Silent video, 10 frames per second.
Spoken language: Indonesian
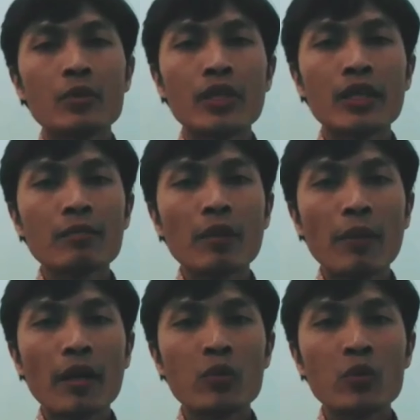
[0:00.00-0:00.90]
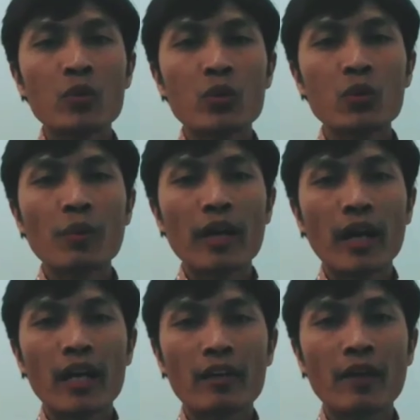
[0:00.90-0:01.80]
Bruder, Bapak Ibu Guru,
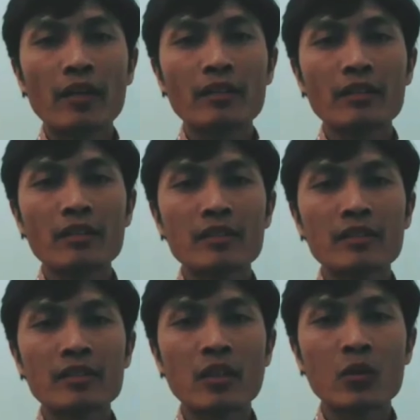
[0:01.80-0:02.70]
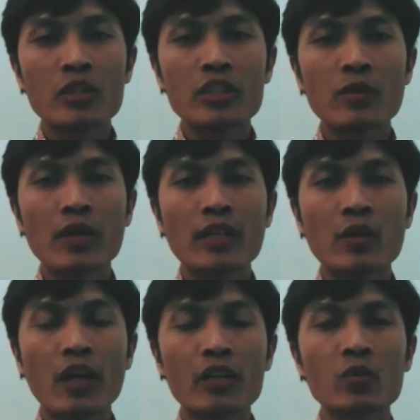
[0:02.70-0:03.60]
para karyawan, seluruh siswa
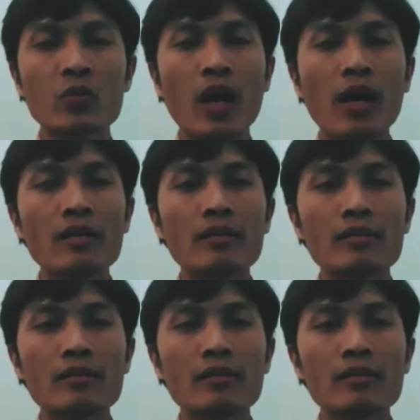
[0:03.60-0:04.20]
dan orang tua,